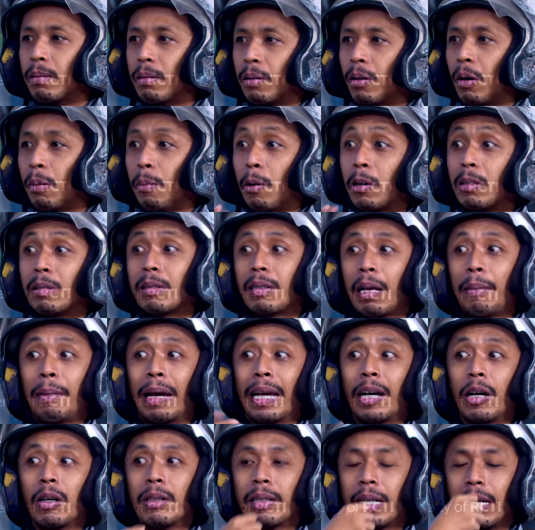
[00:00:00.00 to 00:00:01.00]
ngomong sama
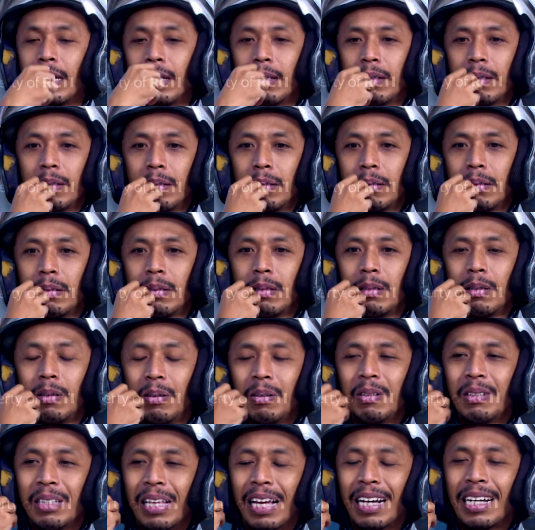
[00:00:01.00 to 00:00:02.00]
Eko saya.
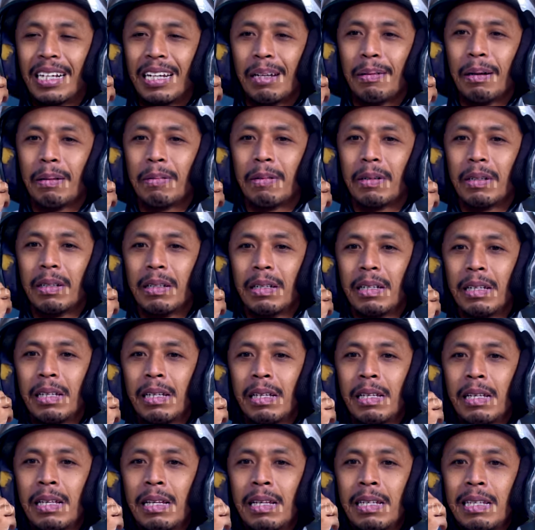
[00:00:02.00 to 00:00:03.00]
Oh iya, kenapa?
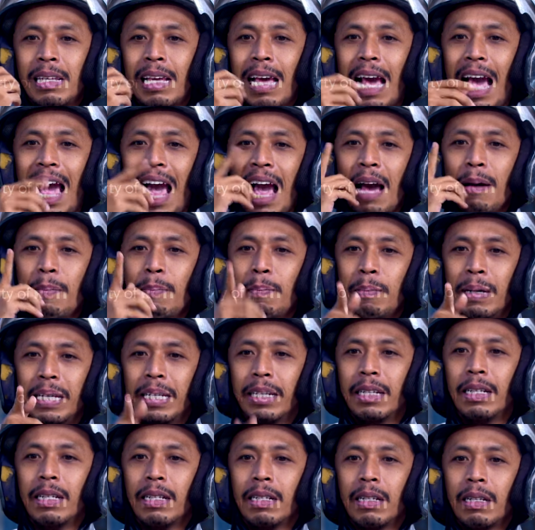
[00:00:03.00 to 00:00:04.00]

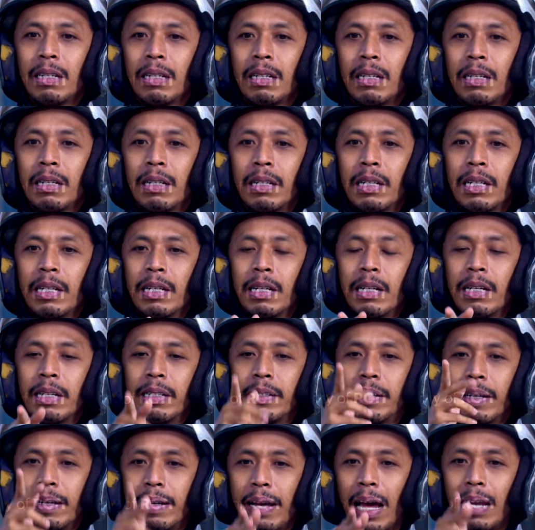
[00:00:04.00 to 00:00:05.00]
Amin
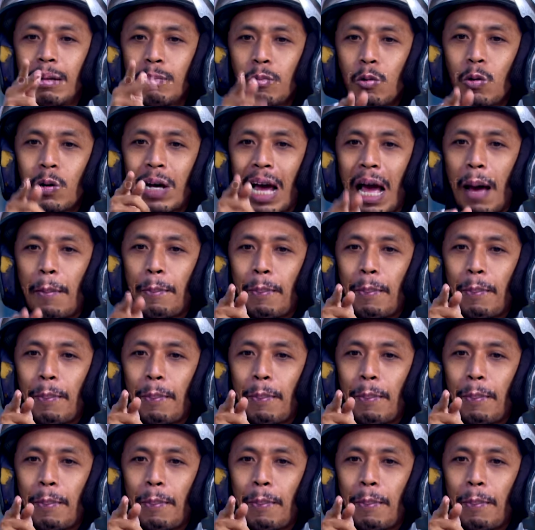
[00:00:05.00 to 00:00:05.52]
dengan muka